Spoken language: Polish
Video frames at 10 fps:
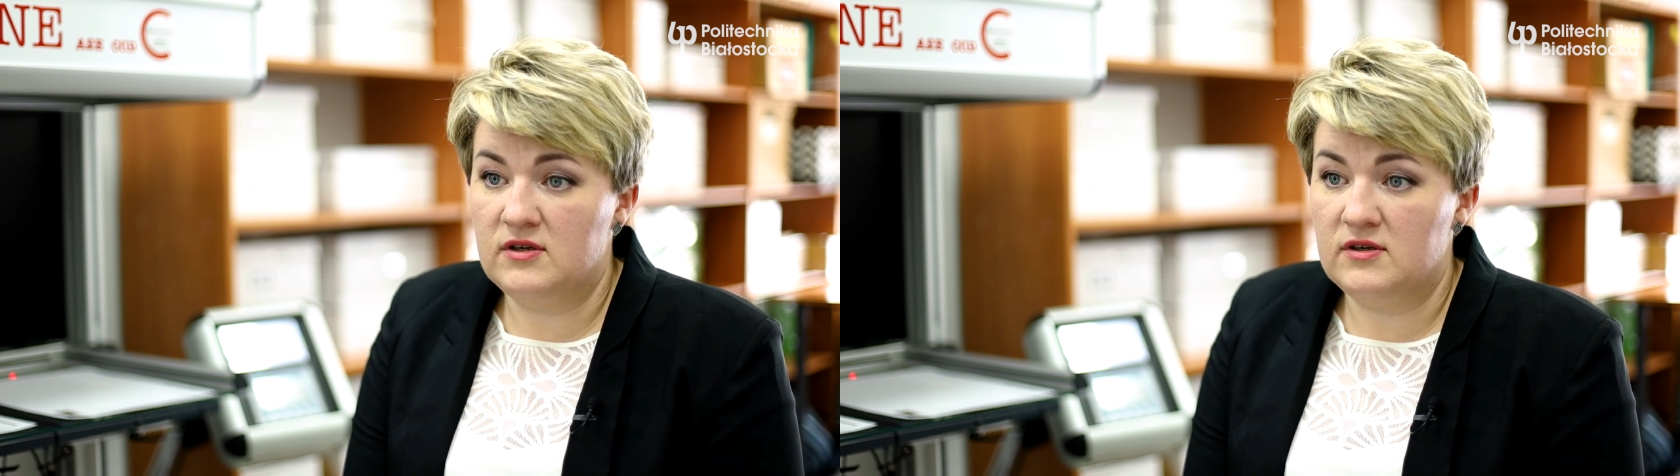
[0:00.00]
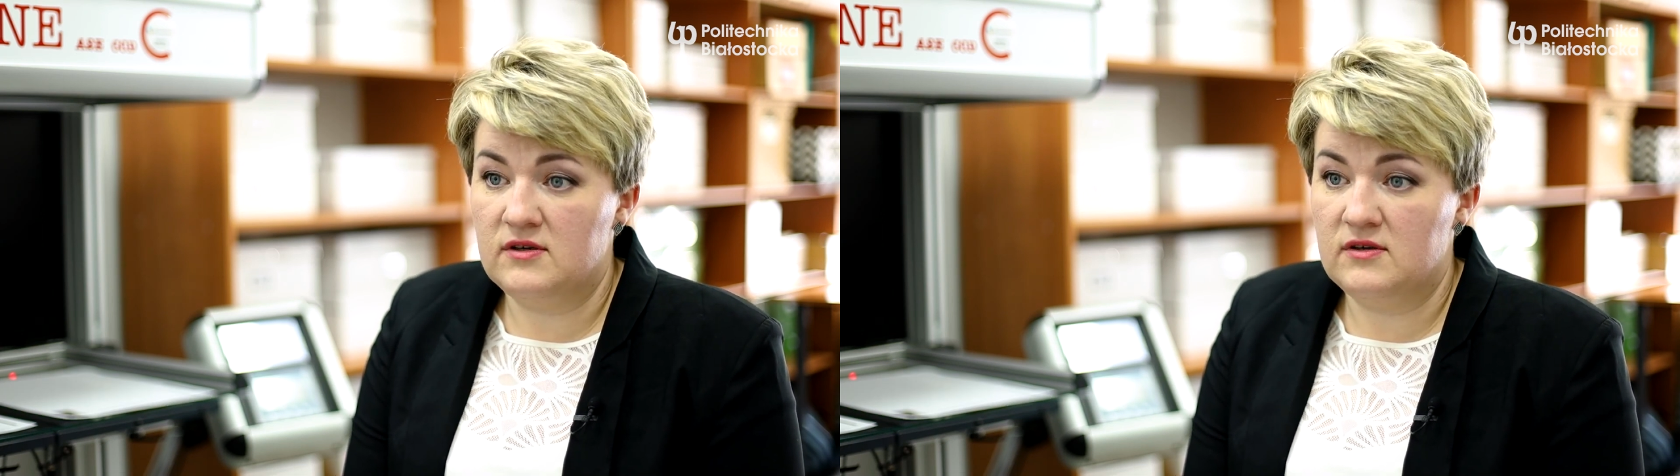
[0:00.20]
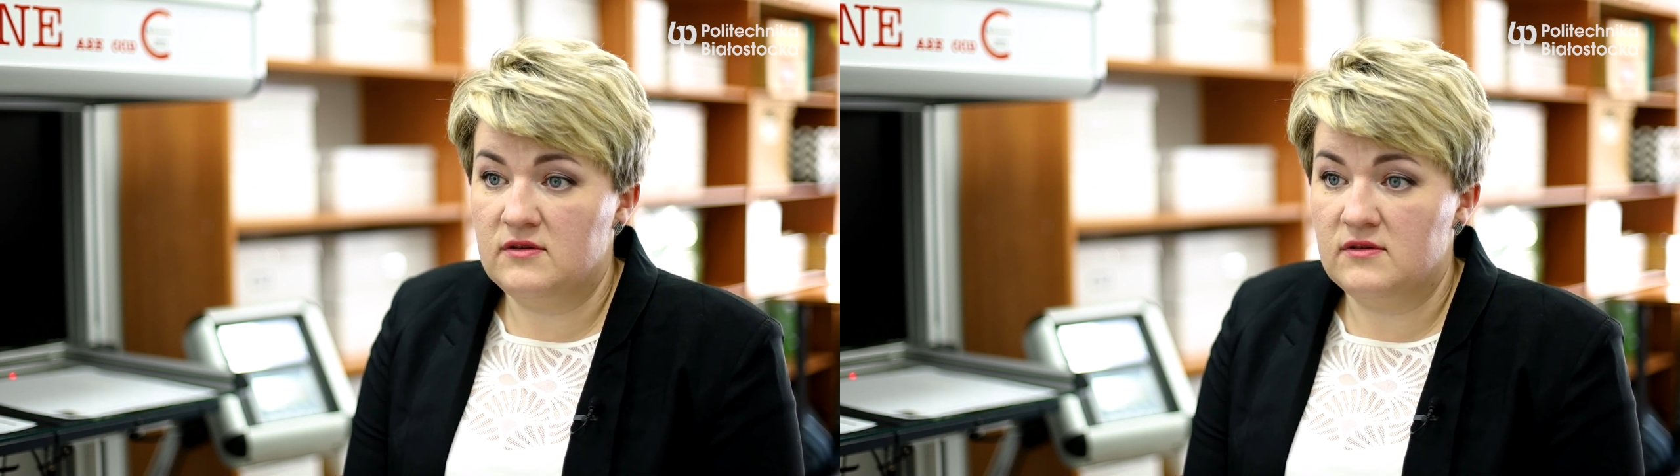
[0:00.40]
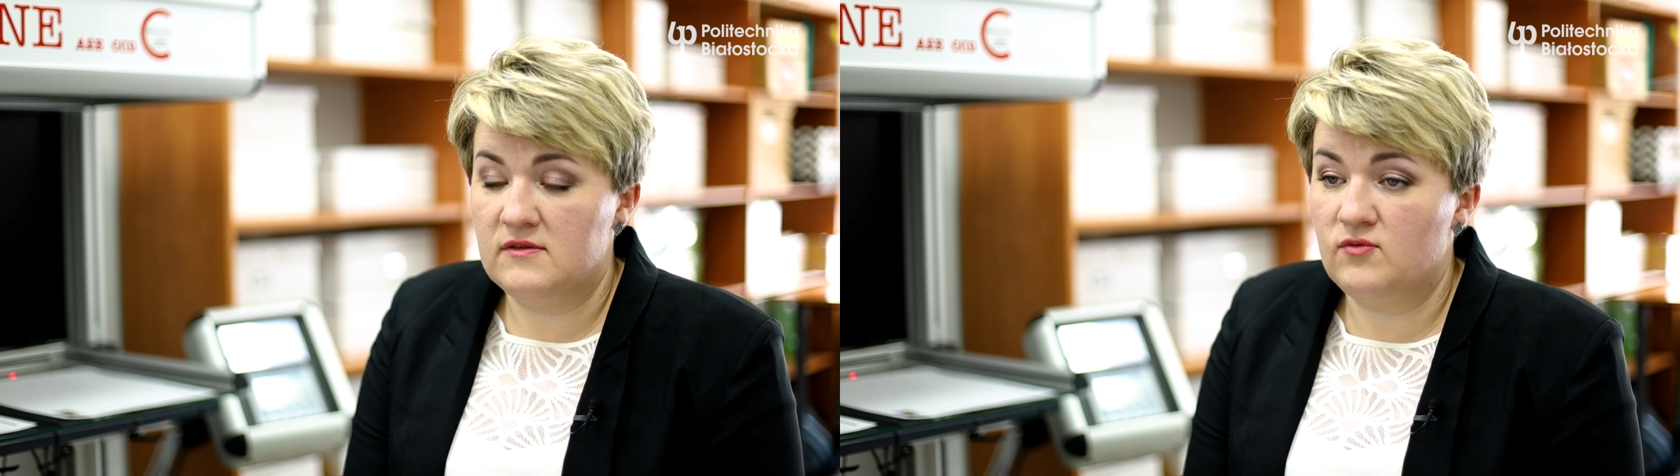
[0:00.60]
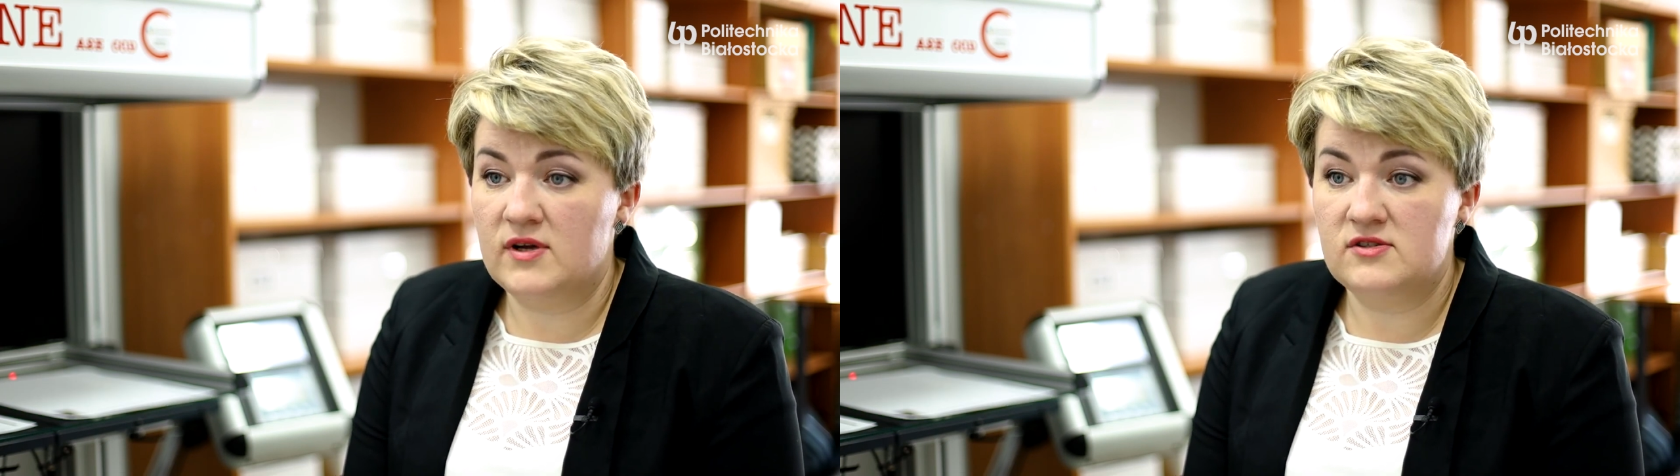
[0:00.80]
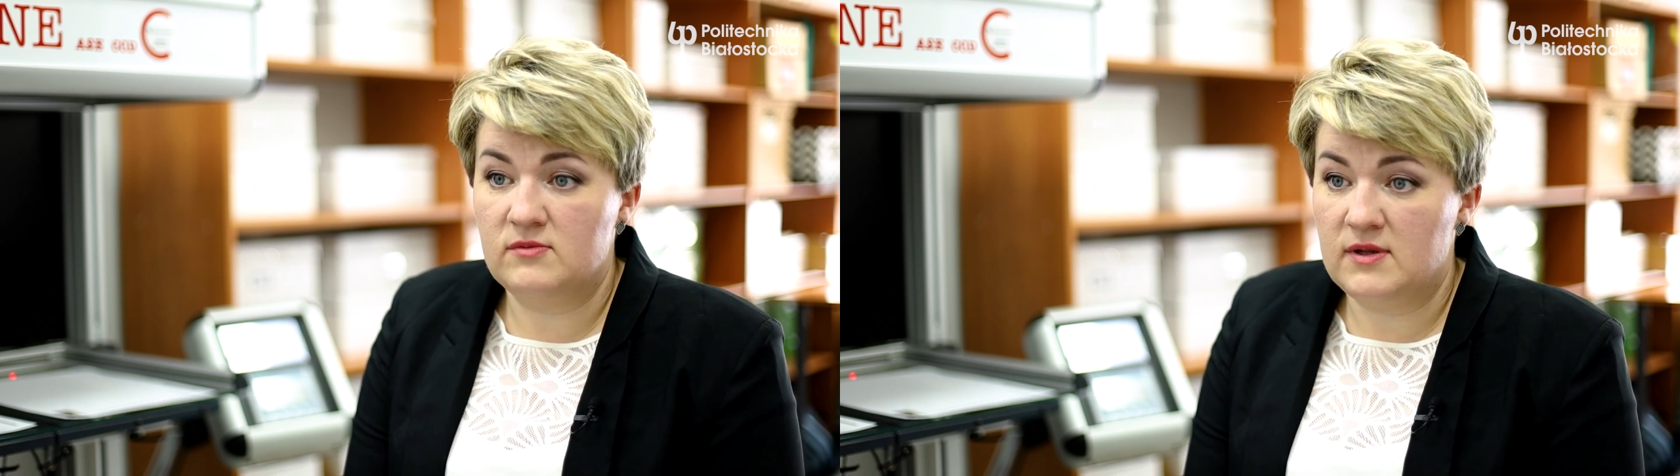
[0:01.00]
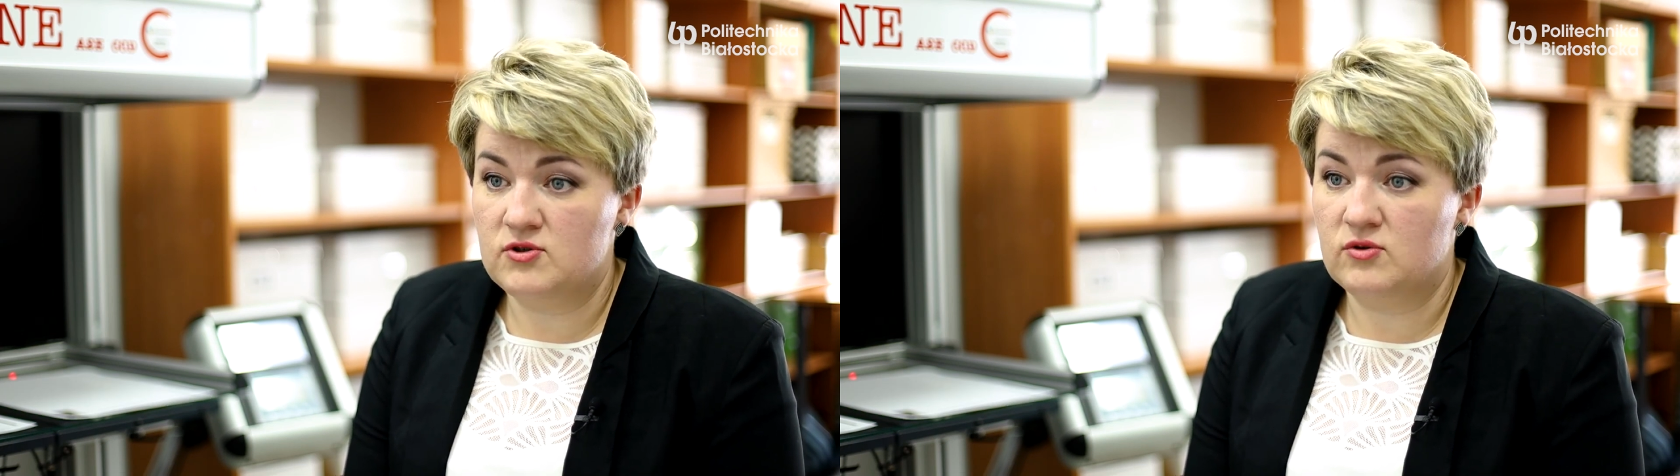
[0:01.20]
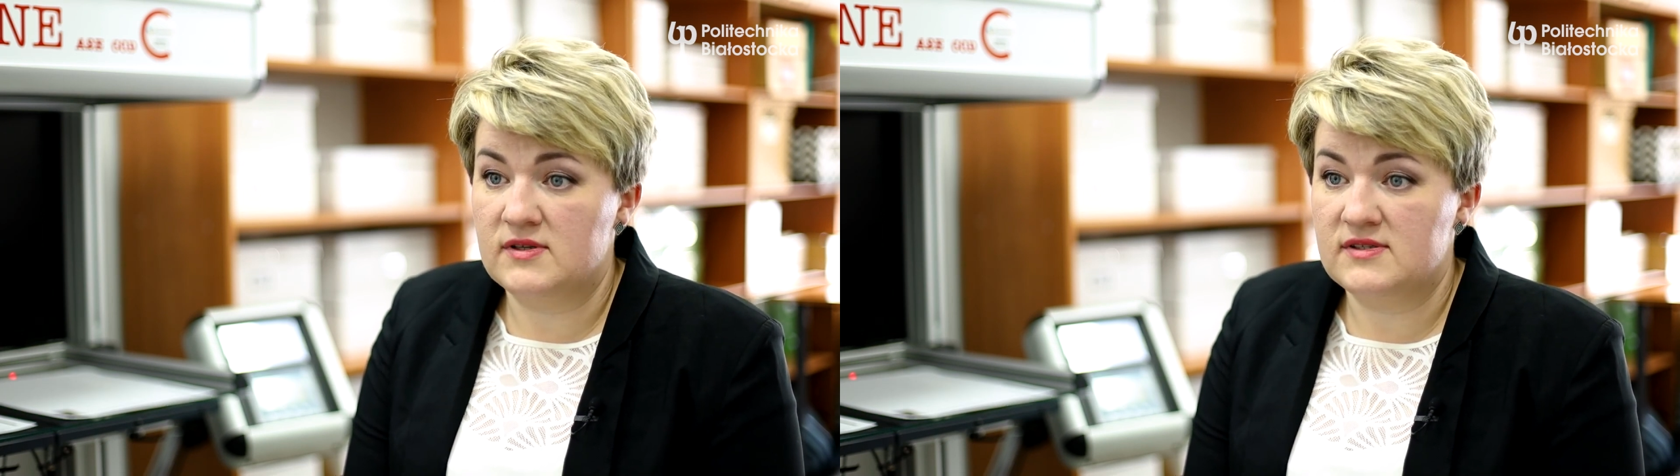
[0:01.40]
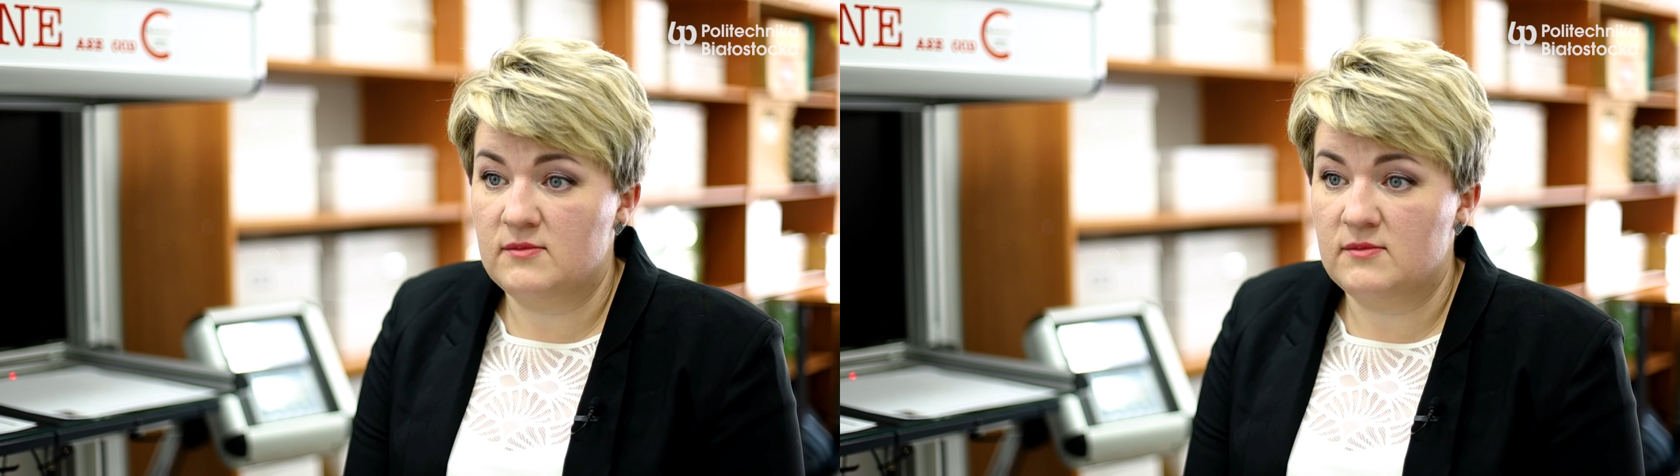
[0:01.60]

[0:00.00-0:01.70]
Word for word: e, władzom na przykład